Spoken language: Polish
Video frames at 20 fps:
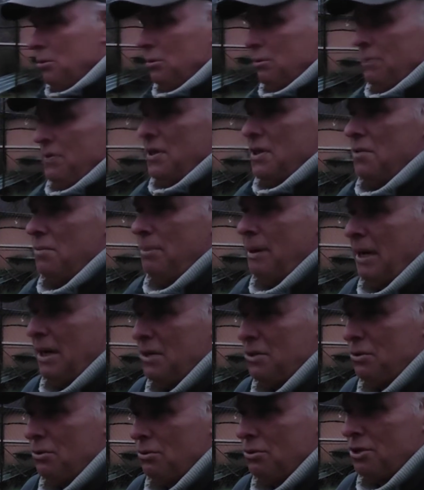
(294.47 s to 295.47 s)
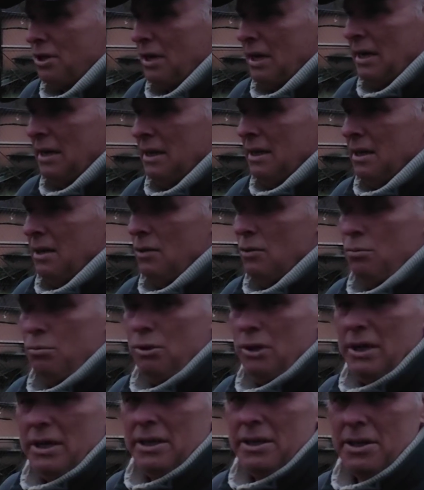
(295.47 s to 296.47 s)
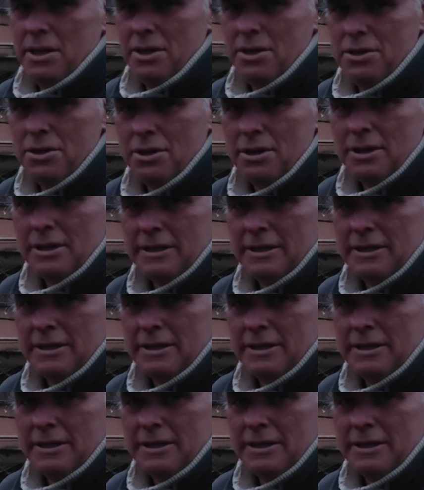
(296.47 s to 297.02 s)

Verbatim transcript: bo tu widać parę sztuk trzeba upłynić.